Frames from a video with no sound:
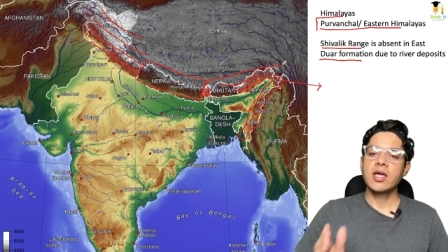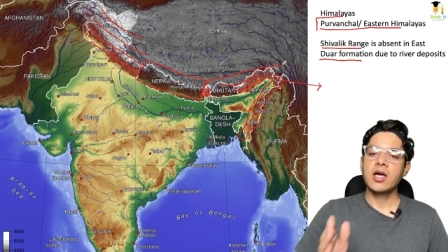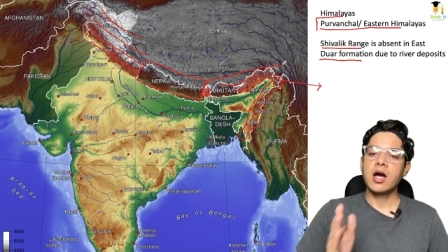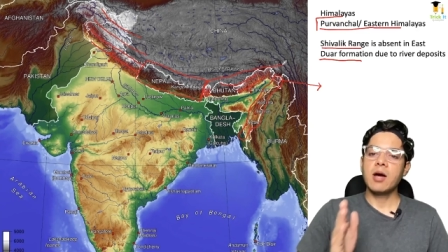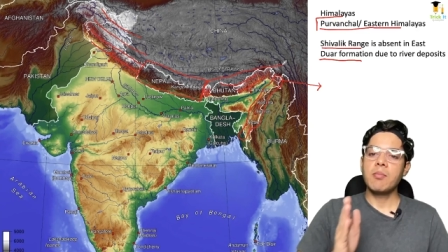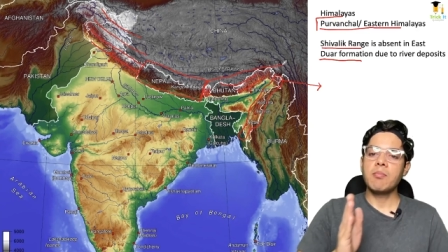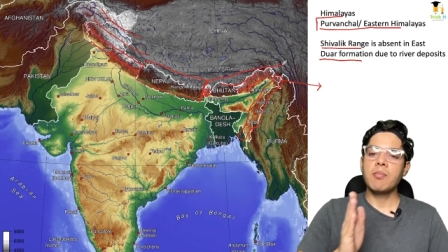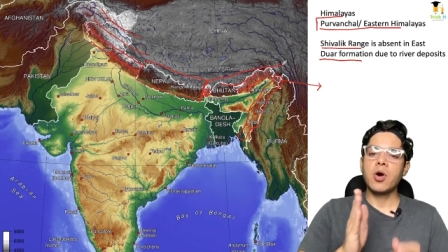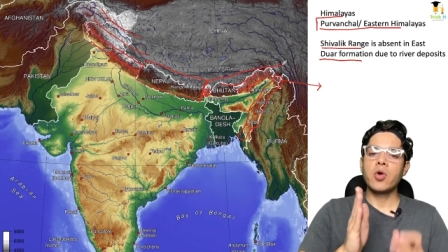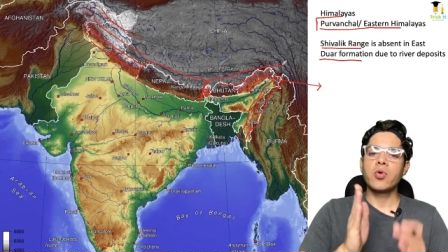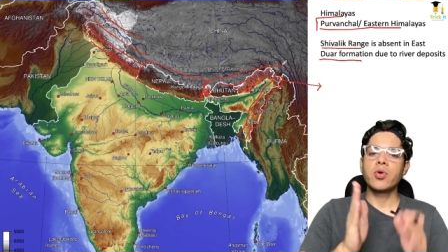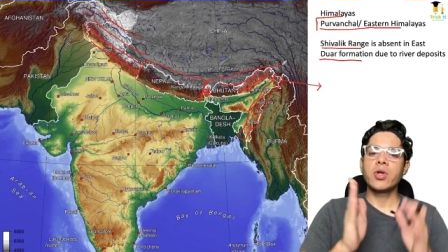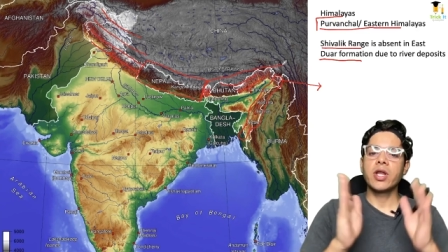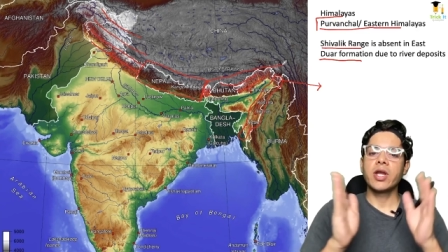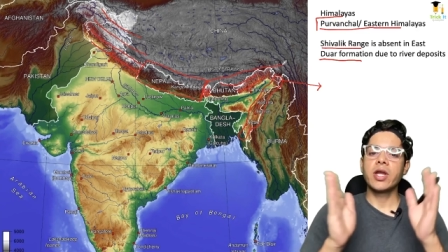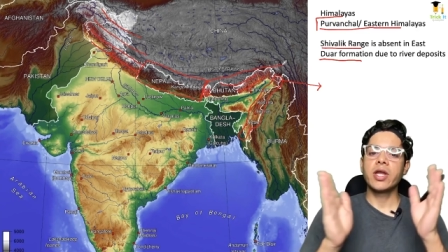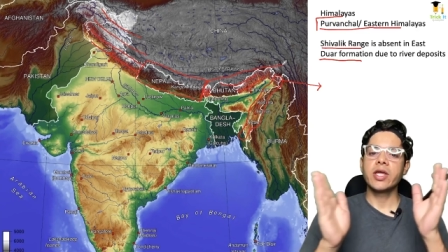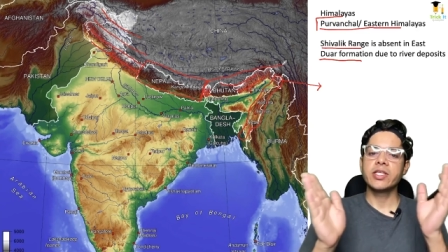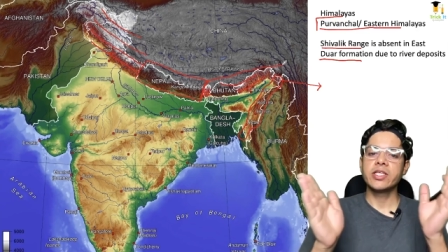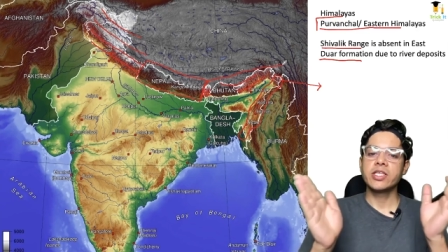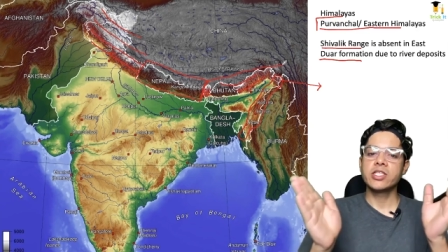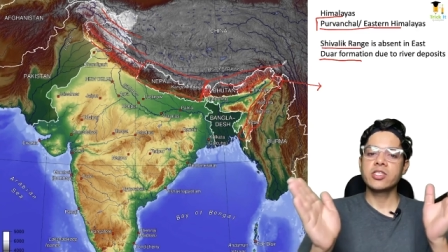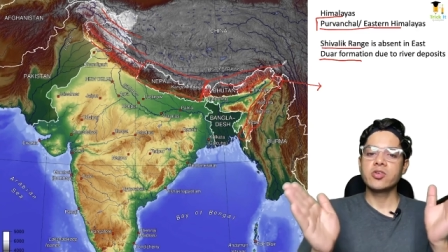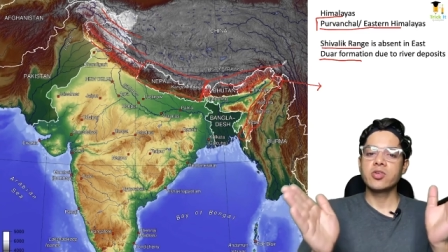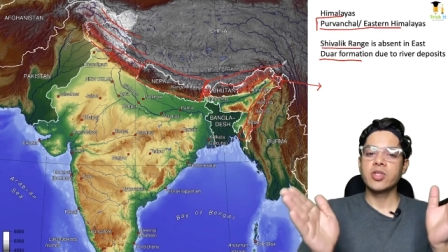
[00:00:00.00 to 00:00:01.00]
हम माउंटेन
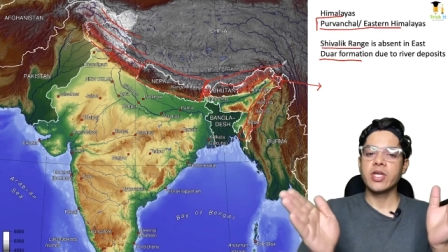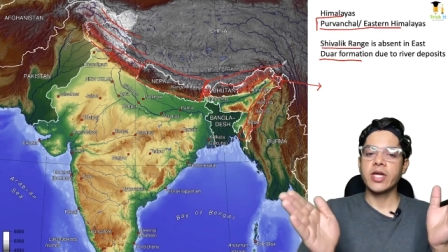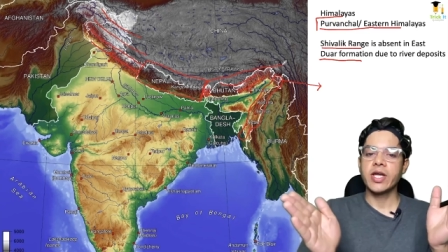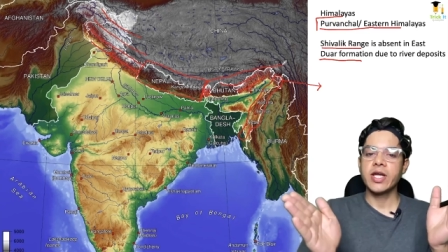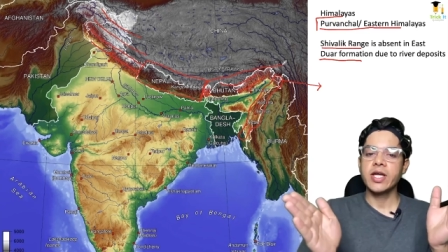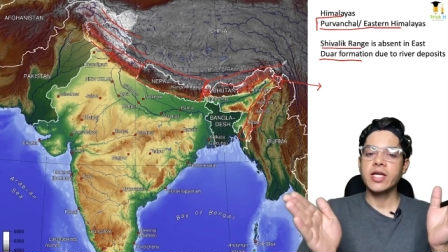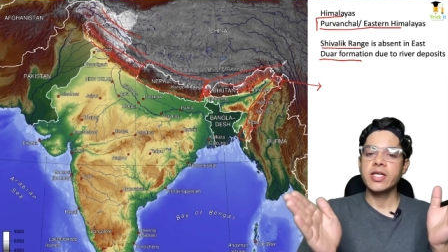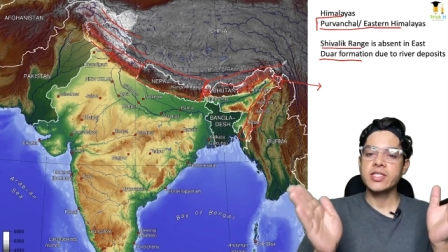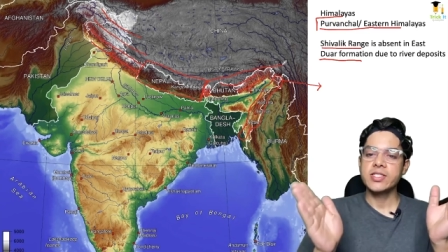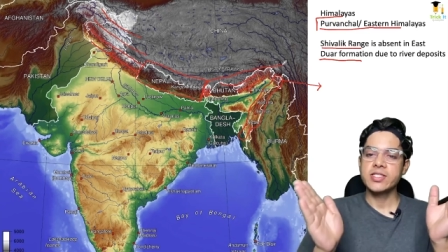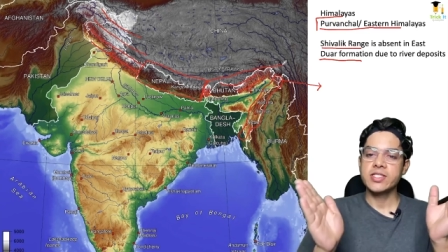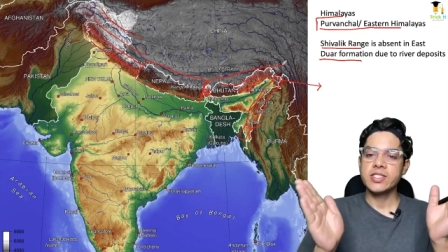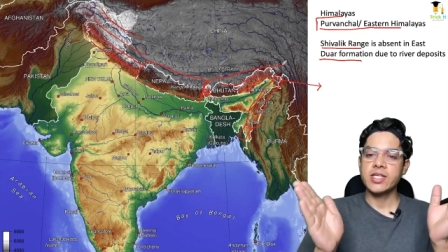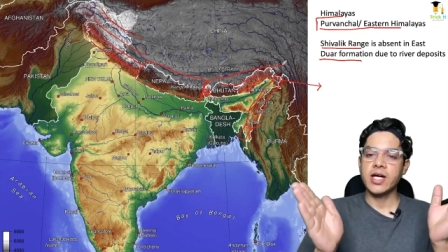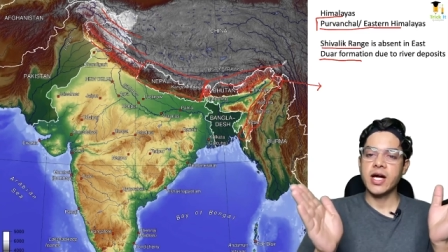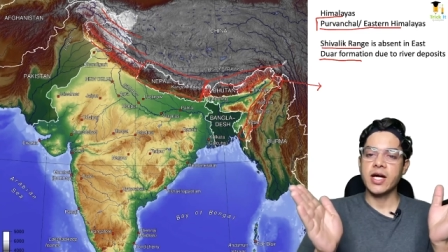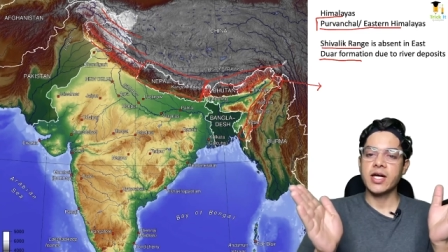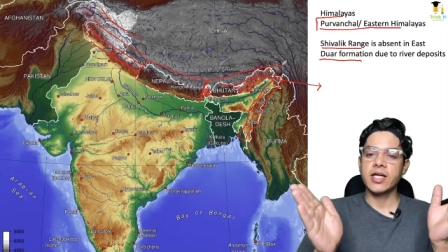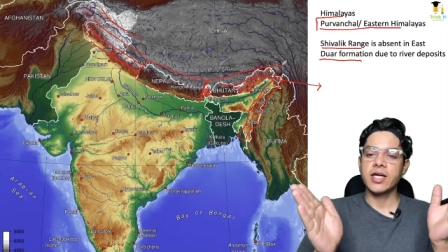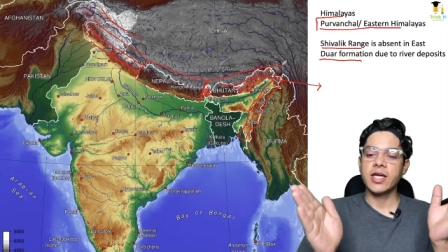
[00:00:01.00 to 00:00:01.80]
रेंजेस को देखना स्टार्ट